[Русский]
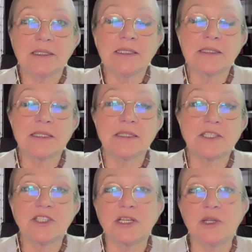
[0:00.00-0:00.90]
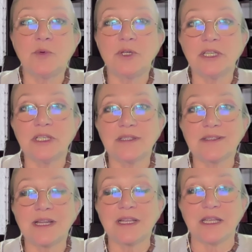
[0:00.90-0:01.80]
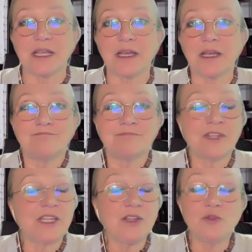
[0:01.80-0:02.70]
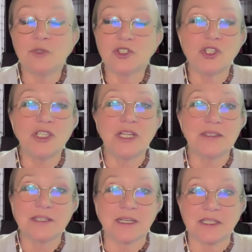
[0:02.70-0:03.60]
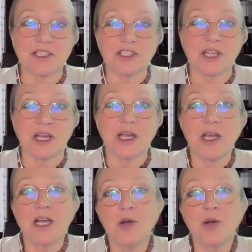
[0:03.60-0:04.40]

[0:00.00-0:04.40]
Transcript: Достаточно ли будет этих знаний? Я думаю, что недостаточно.